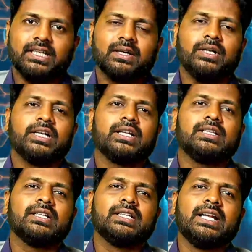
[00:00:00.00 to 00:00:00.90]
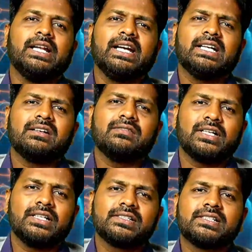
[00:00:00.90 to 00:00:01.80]
திங்க் அப்படிங்கிறது த லேக் ஆஃப்
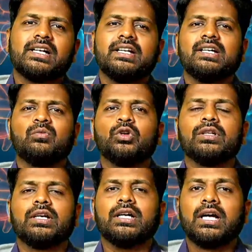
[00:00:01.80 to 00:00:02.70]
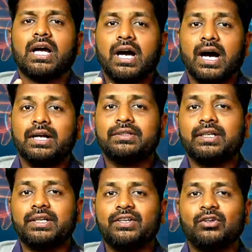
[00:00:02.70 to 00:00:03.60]
அண்டர்ஸ்டாண்டிங் அபவுட் த
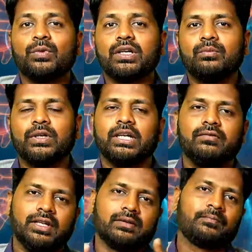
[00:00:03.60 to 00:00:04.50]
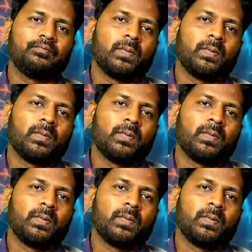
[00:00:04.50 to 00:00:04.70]
அதர் ஹியூமன் பிஹேவியர்